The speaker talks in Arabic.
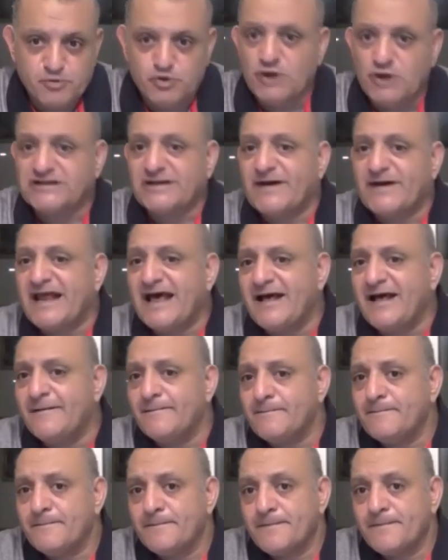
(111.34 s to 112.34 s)
مش واخده
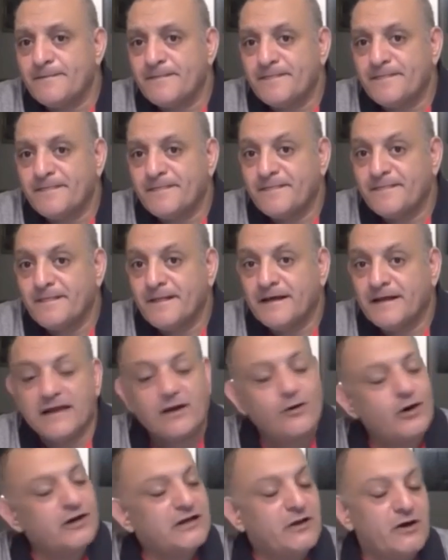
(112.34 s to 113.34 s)
بالها
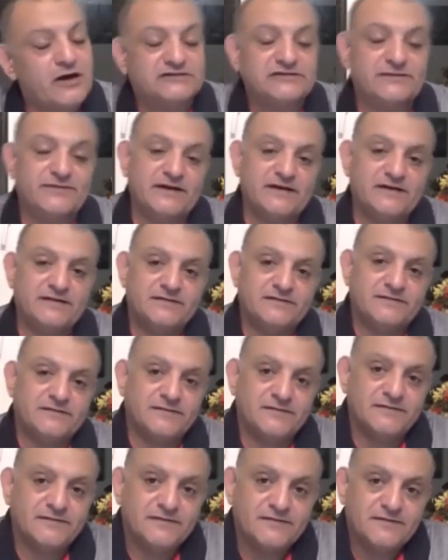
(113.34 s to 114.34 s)
لا والله واخده بالها
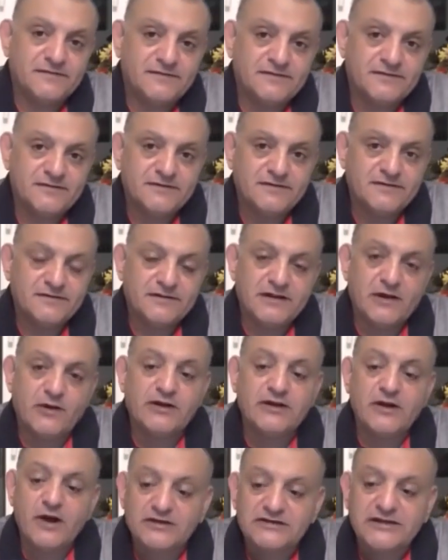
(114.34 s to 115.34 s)
لا
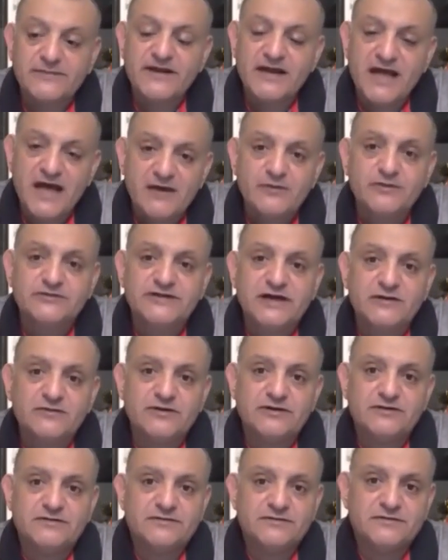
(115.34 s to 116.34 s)
والله واخده بالها قوي
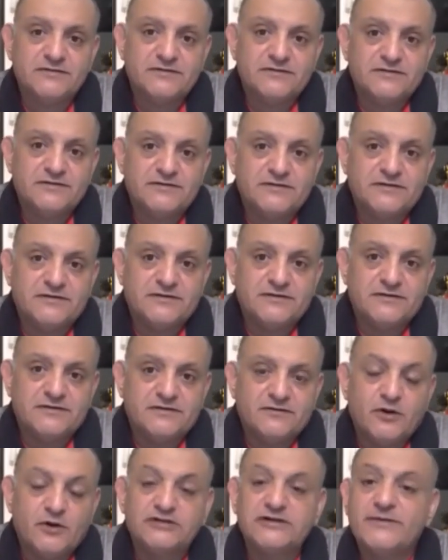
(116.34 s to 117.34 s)
الدوله
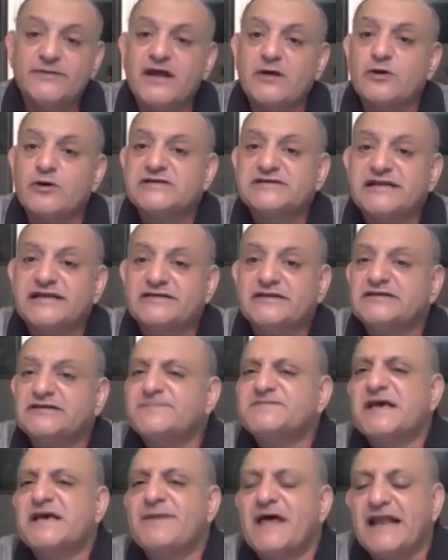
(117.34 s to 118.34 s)
واخده بالها كويس جدا
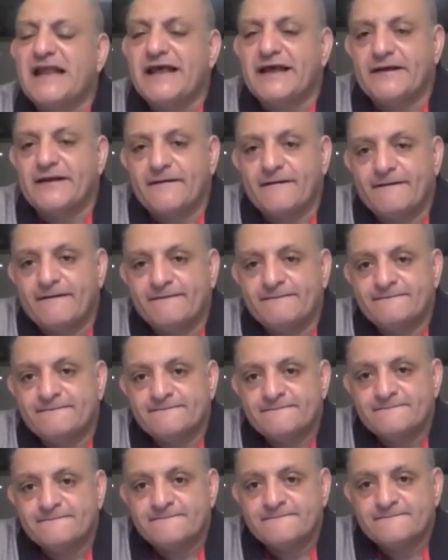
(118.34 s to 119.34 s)
طب سايباه ليه
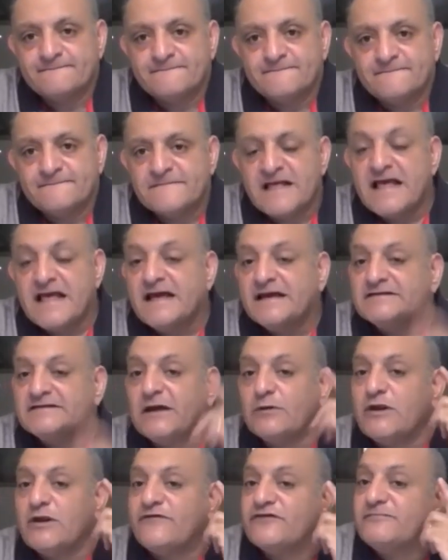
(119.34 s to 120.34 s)

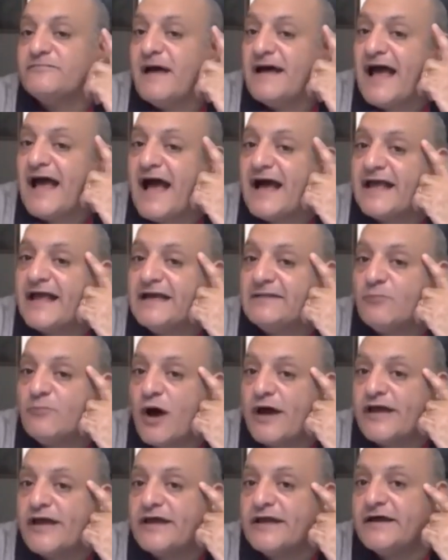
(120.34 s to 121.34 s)
دوله في دماغها حاجات
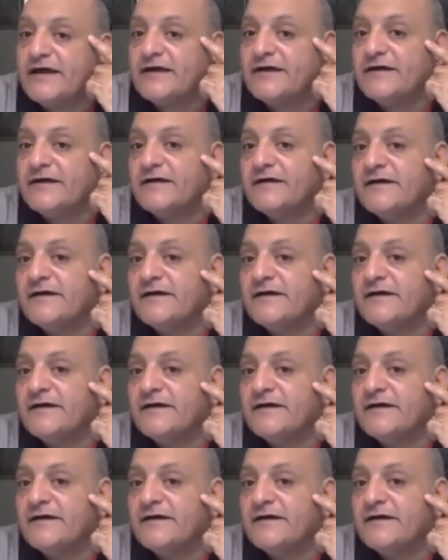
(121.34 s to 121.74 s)
معينه